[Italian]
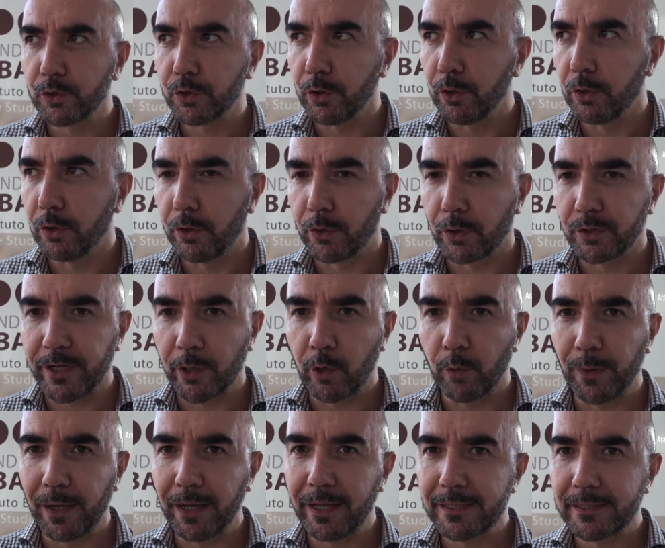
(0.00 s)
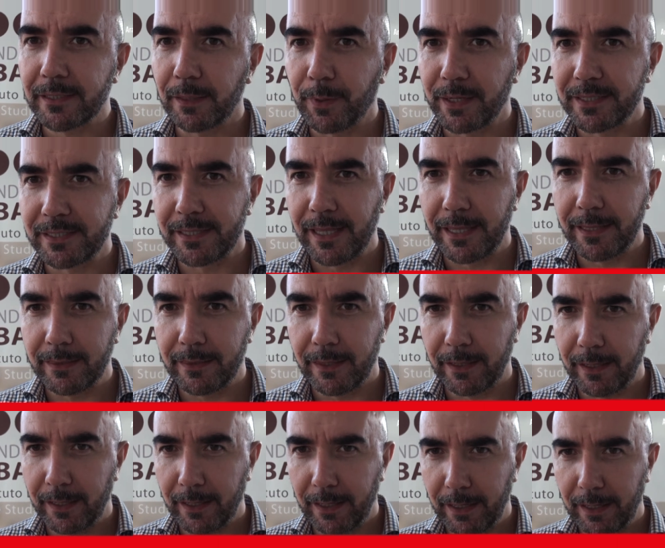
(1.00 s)
sono Rosario Palese,
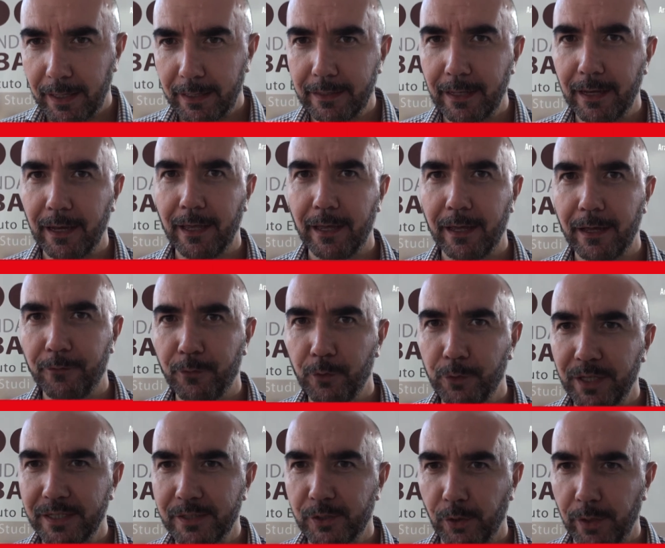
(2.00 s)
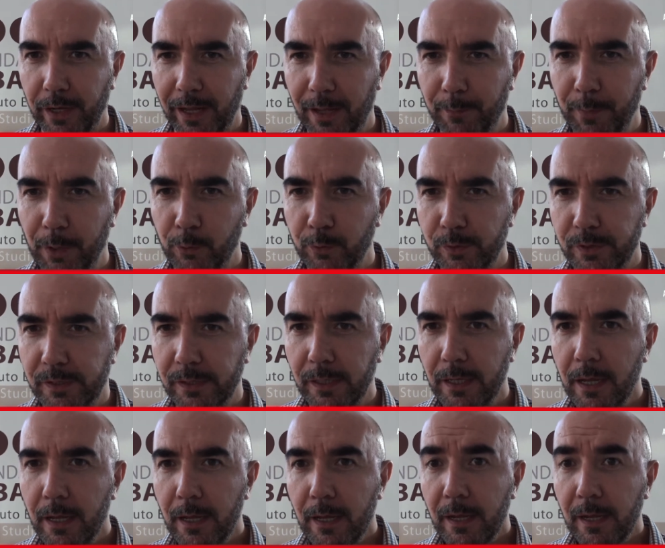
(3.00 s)
presidente della Fondazione Abacus.